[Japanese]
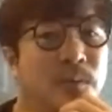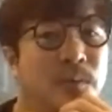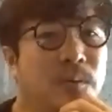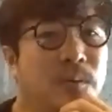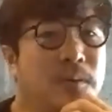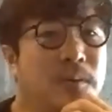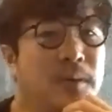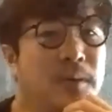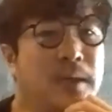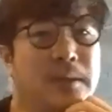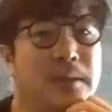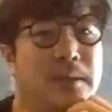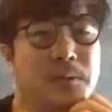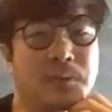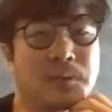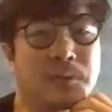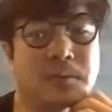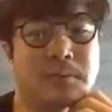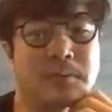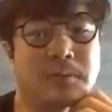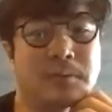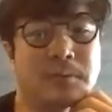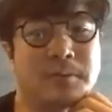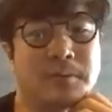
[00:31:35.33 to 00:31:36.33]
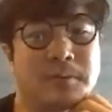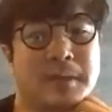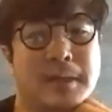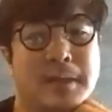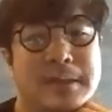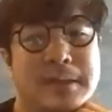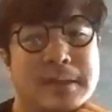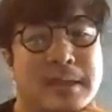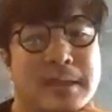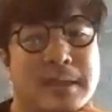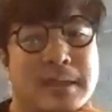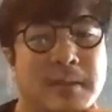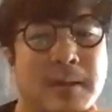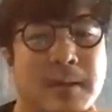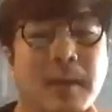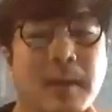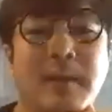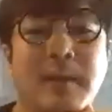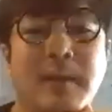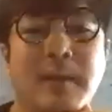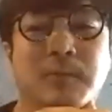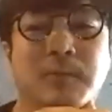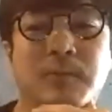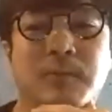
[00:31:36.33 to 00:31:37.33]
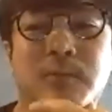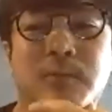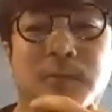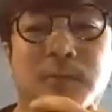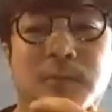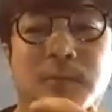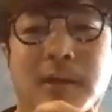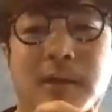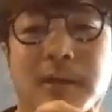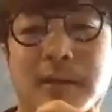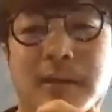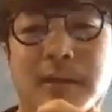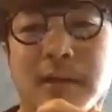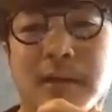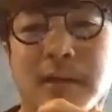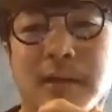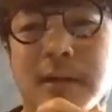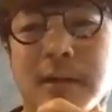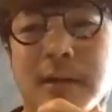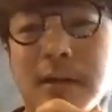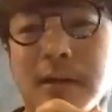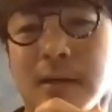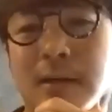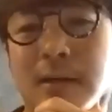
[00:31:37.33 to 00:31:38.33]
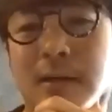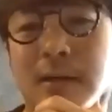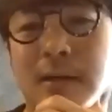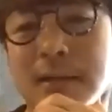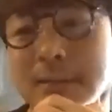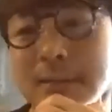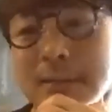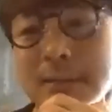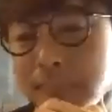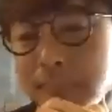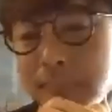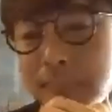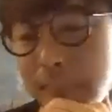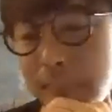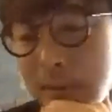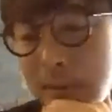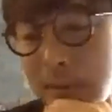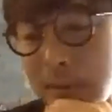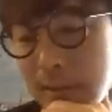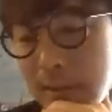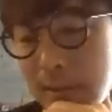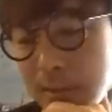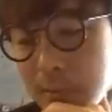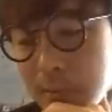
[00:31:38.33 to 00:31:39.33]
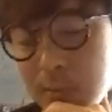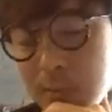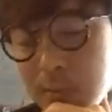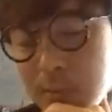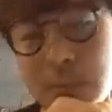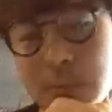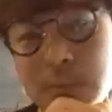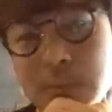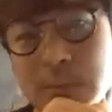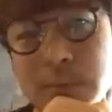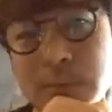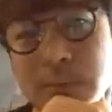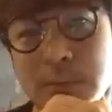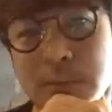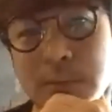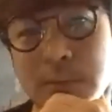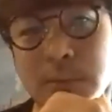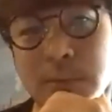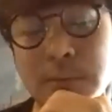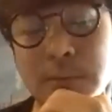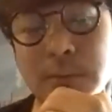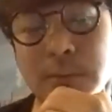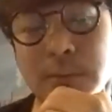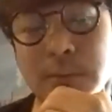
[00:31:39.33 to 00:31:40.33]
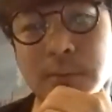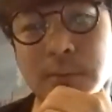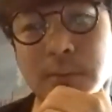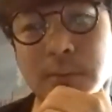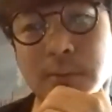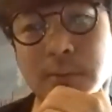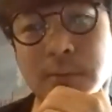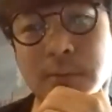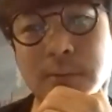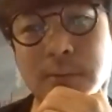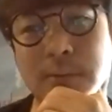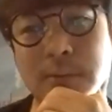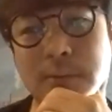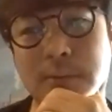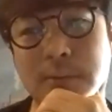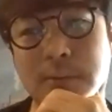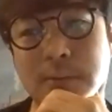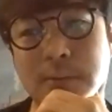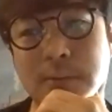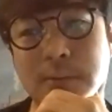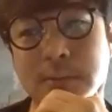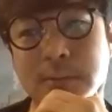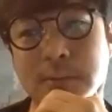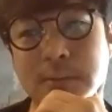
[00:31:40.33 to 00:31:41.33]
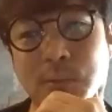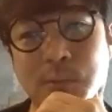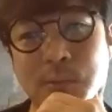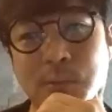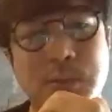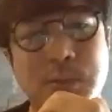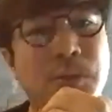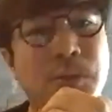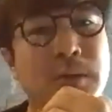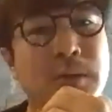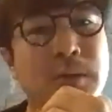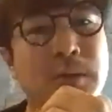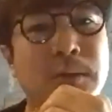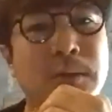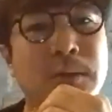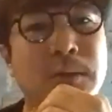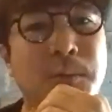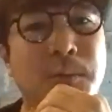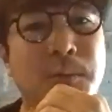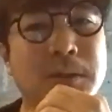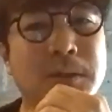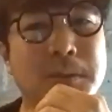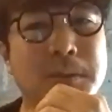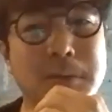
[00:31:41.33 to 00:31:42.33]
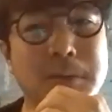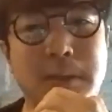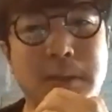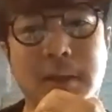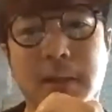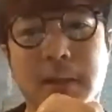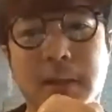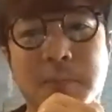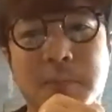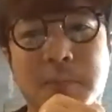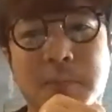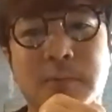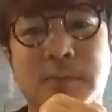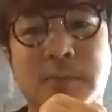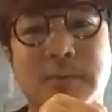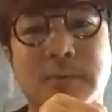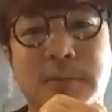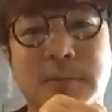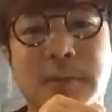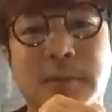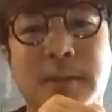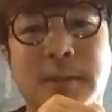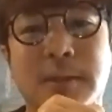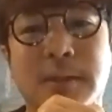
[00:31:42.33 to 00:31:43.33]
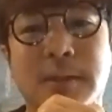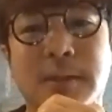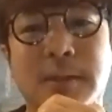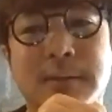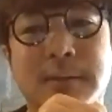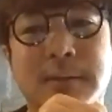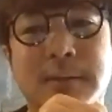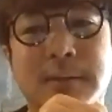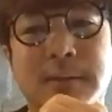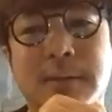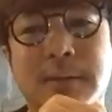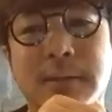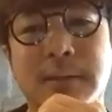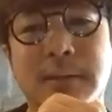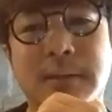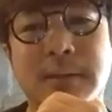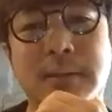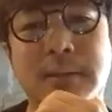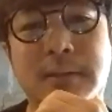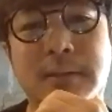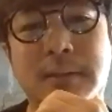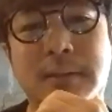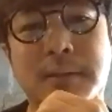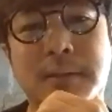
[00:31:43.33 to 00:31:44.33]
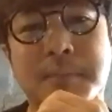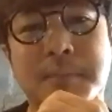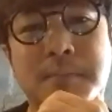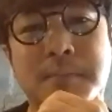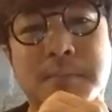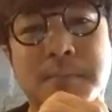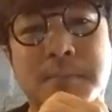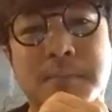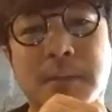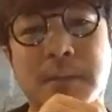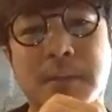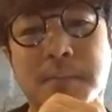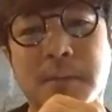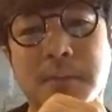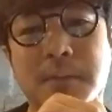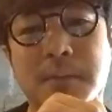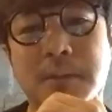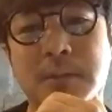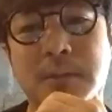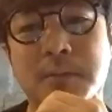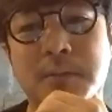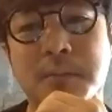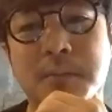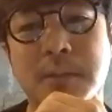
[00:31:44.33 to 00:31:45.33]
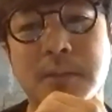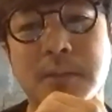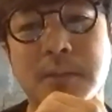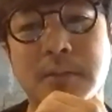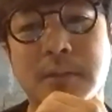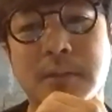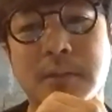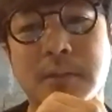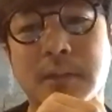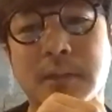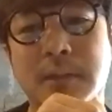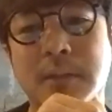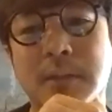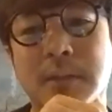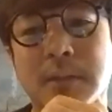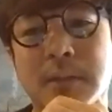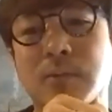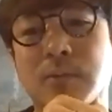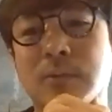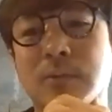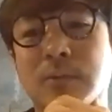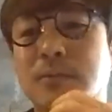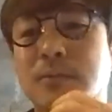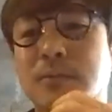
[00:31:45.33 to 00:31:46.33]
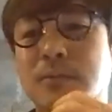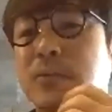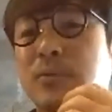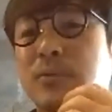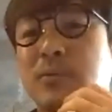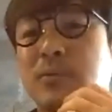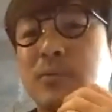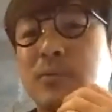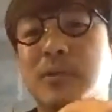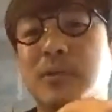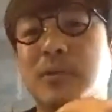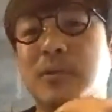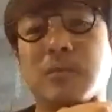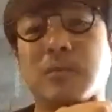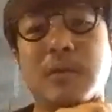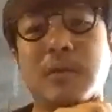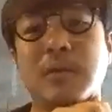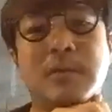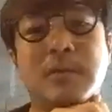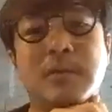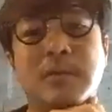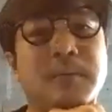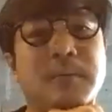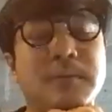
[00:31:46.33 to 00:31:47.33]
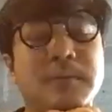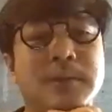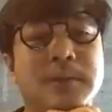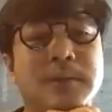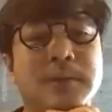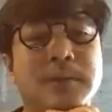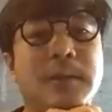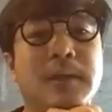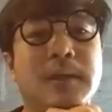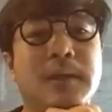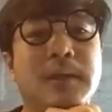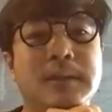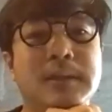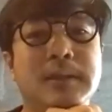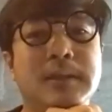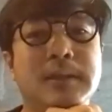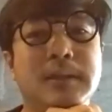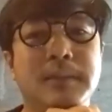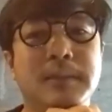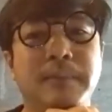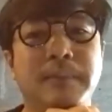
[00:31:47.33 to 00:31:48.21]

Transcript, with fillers: ンラインの祝祭性みたいなものもなんなんか、あのー、面白いなと思って見てたりもするんで、なんかパブリックスペースの中にもそういうものを組み込めるかもしれないし、